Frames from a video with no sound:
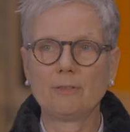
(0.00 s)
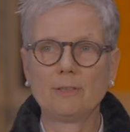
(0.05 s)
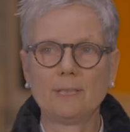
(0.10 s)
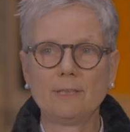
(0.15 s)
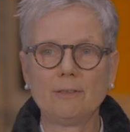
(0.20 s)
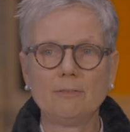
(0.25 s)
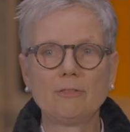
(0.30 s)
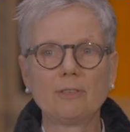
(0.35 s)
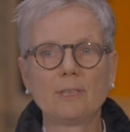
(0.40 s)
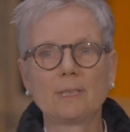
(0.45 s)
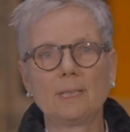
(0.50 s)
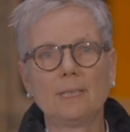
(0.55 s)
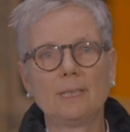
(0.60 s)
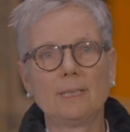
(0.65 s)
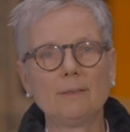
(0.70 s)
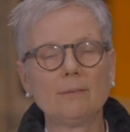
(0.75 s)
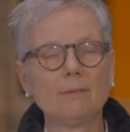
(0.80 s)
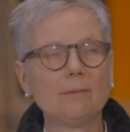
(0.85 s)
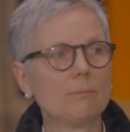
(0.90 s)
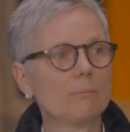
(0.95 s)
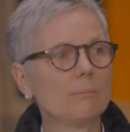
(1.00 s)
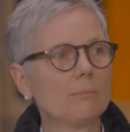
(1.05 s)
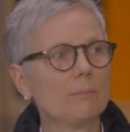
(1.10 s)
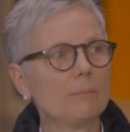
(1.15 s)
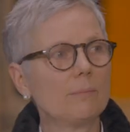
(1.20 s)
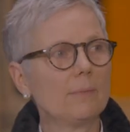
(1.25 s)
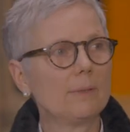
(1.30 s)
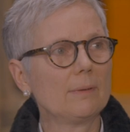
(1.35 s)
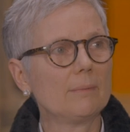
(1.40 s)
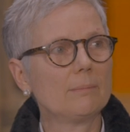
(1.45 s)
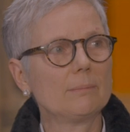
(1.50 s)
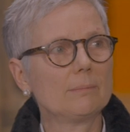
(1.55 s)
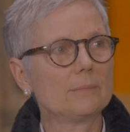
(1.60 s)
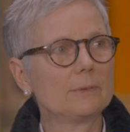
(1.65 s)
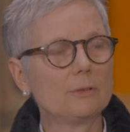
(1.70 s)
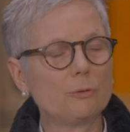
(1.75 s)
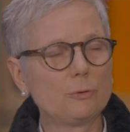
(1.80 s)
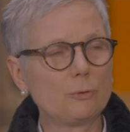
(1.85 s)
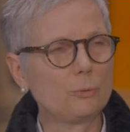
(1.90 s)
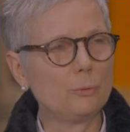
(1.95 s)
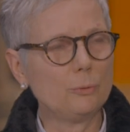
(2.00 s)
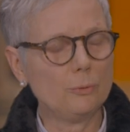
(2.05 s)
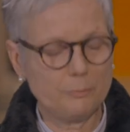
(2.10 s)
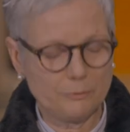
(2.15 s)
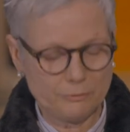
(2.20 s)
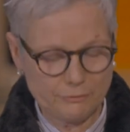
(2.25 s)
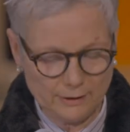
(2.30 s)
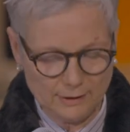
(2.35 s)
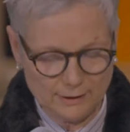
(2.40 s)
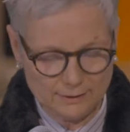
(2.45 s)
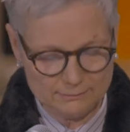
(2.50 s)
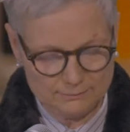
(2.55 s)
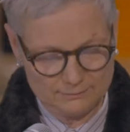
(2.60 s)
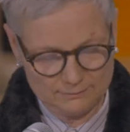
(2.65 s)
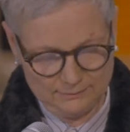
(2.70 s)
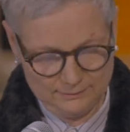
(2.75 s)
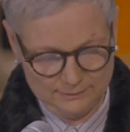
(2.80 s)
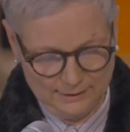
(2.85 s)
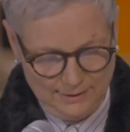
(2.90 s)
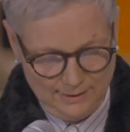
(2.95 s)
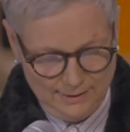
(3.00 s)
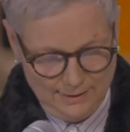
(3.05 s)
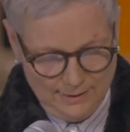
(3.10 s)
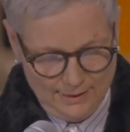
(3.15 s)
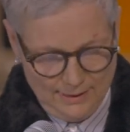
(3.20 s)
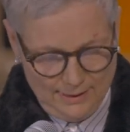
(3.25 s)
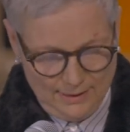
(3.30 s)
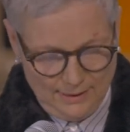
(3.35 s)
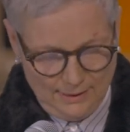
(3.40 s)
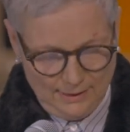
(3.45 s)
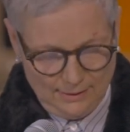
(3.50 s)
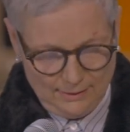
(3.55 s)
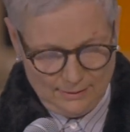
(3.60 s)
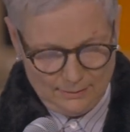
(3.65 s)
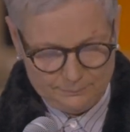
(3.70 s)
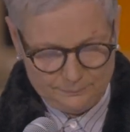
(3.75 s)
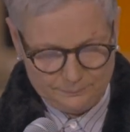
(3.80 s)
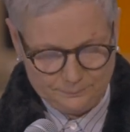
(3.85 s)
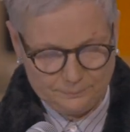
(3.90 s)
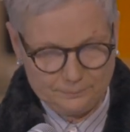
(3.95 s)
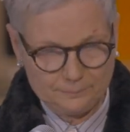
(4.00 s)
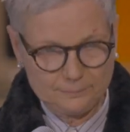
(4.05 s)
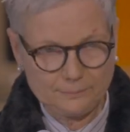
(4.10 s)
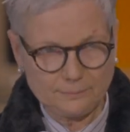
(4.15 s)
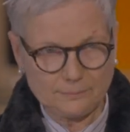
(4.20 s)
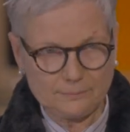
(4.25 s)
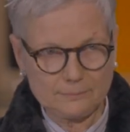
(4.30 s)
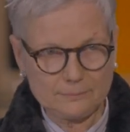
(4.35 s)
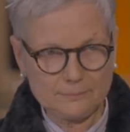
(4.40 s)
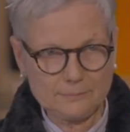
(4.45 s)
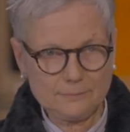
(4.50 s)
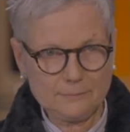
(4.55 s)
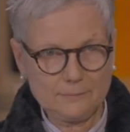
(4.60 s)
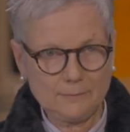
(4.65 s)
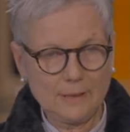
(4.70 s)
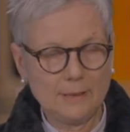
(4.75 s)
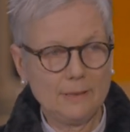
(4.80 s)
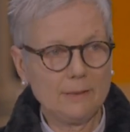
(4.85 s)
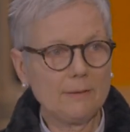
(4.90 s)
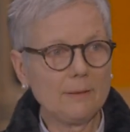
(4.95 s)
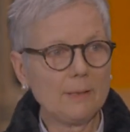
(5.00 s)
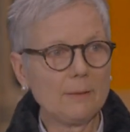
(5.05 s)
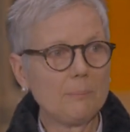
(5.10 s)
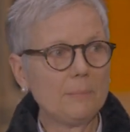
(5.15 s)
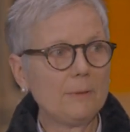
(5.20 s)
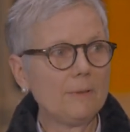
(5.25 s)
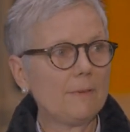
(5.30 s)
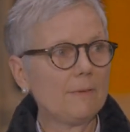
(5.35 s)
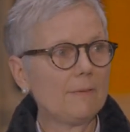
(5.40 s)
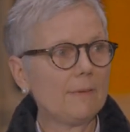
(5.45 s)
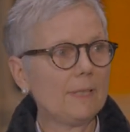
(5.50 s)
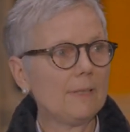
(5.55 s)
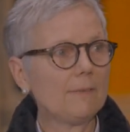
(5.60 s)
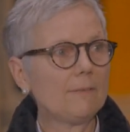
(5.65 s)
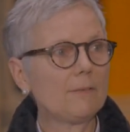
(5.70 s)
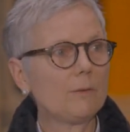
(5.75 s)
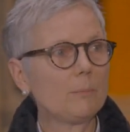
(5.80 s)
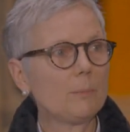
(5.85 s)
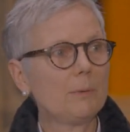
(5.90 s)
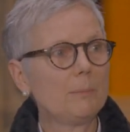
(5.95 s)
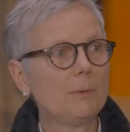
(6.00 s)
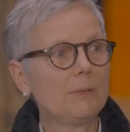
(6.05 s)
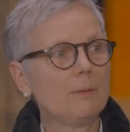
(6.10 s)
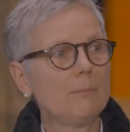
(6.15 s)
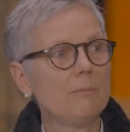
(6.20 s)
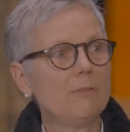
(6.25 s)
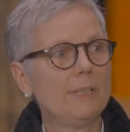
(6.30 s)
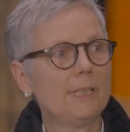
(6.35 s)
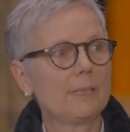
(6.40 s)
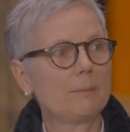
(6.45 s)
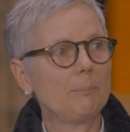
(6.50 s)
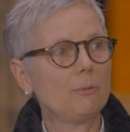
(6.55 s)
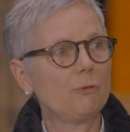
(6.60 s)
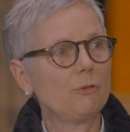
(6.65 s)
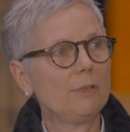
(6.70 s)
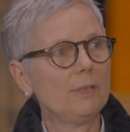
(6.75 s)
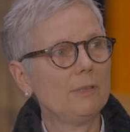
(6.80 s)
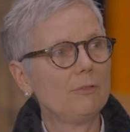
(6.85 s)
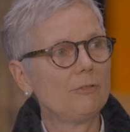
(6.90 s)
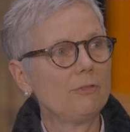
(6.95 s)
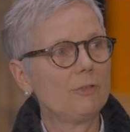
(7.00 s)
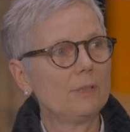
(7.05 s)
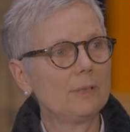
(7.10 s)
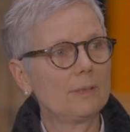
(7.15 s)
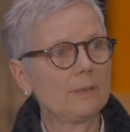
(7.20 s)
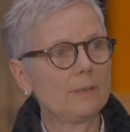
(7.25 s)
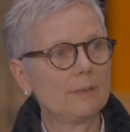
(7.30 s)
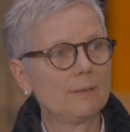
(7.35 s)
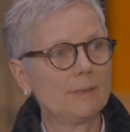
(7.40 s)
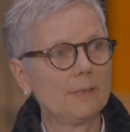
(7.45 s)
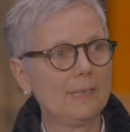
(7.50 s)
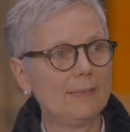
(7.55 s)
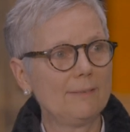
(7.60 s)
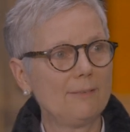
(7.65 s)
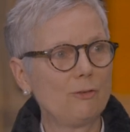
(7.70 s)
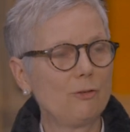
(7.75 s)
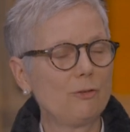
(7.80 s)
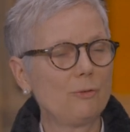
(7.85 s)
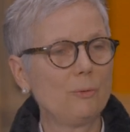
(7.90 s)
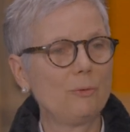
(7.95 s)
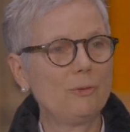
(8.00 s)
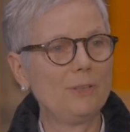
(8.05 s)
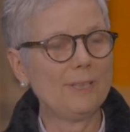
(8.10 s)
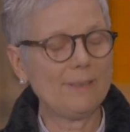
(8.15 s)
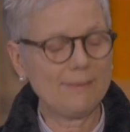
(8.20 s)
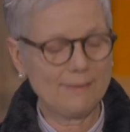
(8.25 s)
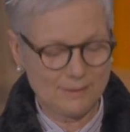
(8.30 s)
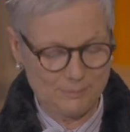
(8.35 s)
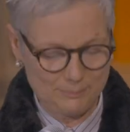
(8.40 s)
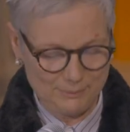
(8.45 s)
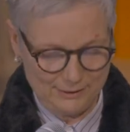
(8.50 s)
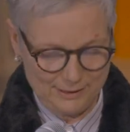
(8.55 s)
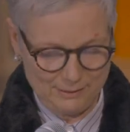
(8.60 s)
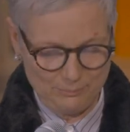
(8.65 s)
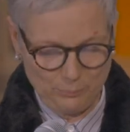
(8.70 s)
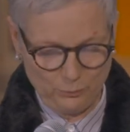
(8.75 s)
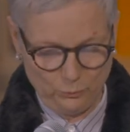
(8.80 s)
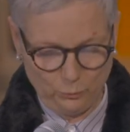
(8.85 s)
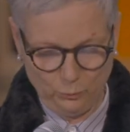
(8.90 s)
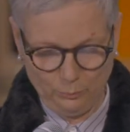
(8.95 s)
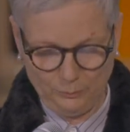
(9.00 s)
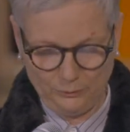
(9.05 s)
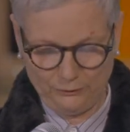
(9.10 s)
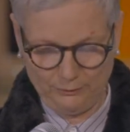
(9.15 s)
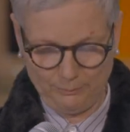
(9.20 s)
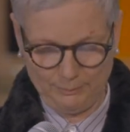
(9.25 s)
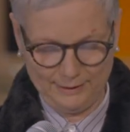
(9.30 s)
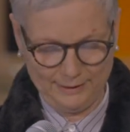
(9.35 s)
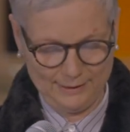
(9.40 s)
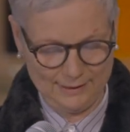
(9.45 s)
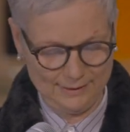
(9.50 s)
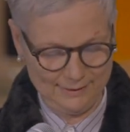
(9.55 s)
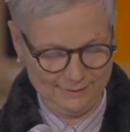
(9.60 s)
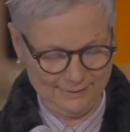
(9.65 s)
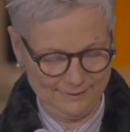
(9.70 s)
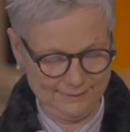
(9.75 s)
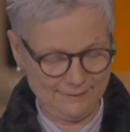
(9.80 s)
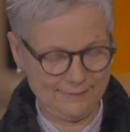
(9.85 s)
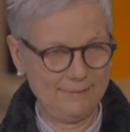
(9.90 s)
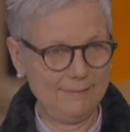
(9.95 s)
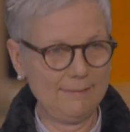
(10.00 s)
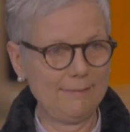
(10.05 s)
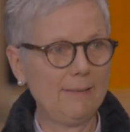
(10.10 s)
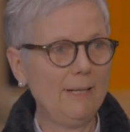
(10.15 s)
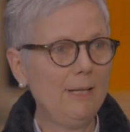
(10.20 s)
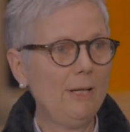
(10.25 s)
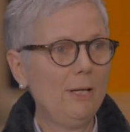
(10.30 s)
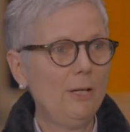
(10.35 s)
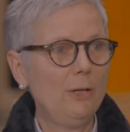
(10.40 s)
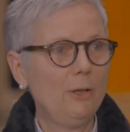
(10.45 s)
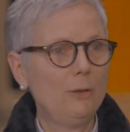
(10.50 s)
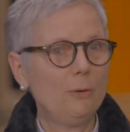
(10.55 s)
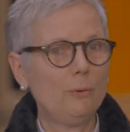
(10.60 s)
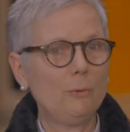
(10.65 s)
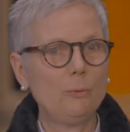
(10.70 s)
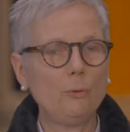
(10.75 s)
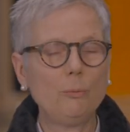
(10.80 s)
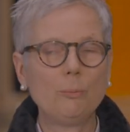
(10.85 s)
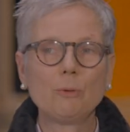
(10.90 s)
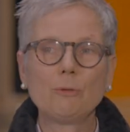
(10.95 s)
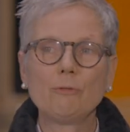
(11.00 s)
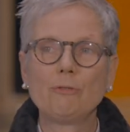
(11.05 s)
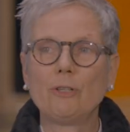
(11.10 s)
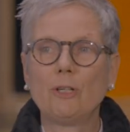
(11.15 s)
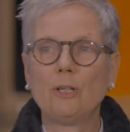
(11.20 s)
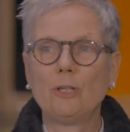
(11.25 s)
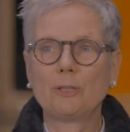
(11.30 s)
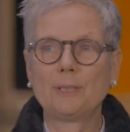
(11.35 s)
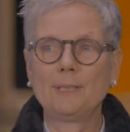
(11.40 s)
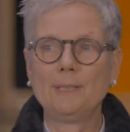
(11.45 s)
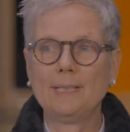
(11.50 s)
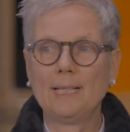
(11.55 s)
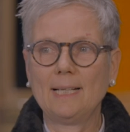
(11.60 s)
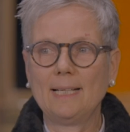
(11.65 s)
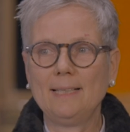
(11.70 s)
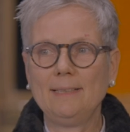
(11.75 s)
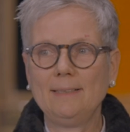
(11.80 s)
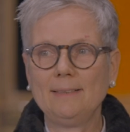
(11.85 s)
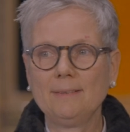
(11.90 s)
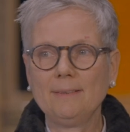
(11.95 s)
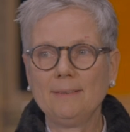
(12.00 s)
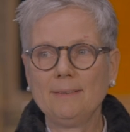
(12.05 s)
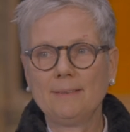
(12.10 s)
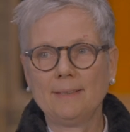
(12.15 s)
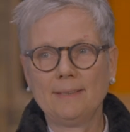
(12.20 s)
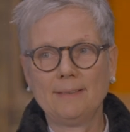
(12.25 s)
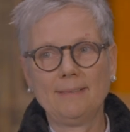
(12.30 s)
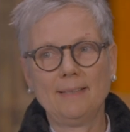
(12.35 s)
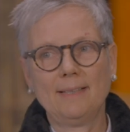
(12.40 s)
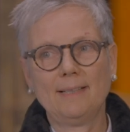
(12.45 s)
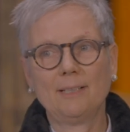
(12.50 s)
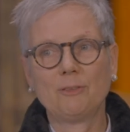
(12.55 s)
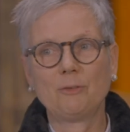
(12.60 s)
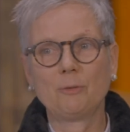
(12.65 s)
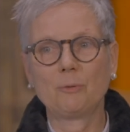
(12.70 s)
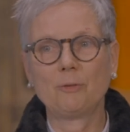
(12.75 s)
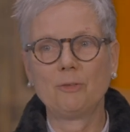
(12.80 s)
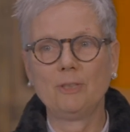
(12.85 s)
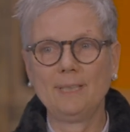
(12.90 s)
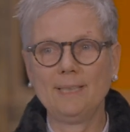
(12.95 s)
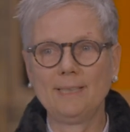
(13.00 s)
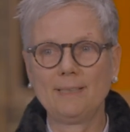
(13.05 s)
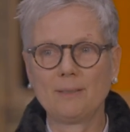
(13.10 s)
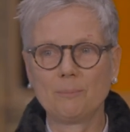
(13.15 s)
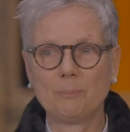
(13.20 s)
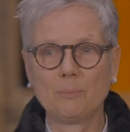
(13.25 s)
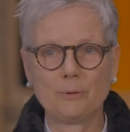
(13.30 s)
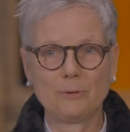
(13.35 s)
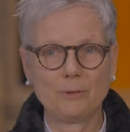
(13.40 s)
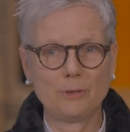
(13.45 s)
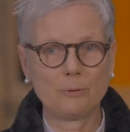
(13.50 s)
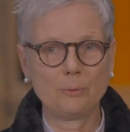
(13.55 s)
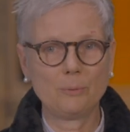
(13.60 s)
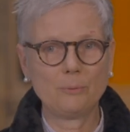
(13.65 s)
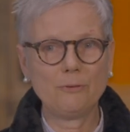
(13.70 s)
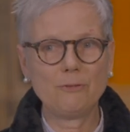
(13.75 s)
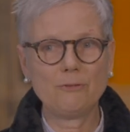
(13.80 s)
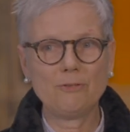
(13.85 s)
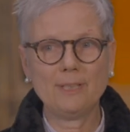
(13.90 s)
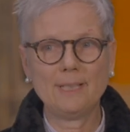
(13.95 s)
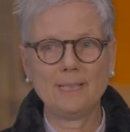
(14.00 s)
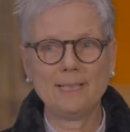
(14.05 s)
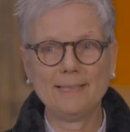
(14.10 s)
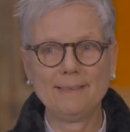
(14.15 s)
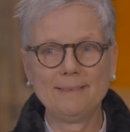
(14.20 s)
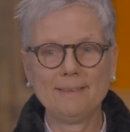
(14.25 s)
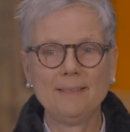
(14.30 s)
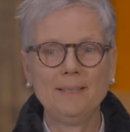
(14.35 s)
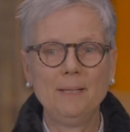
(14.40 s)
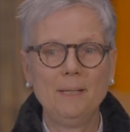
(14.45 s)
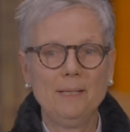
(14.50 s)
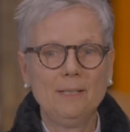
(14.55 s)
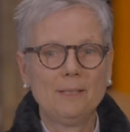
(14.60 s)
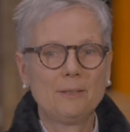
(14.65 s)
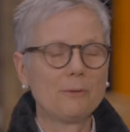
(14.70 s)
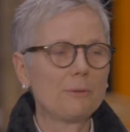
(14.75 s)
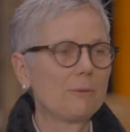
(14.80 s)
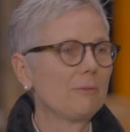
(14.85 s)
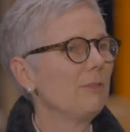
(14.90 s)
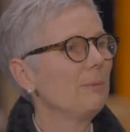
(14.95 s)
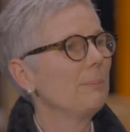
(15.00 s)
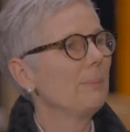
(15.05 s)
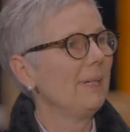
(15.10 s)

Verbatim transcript: von Anfang an getrübt war. Ähm, ich habe mich das erste Mal mit dem Werk beschäftigt, als ich studiert habe in einem Probeseminar, das hieß Übung vor Originalen in der Artothek im Bonner Kunstverein. Und irgendwie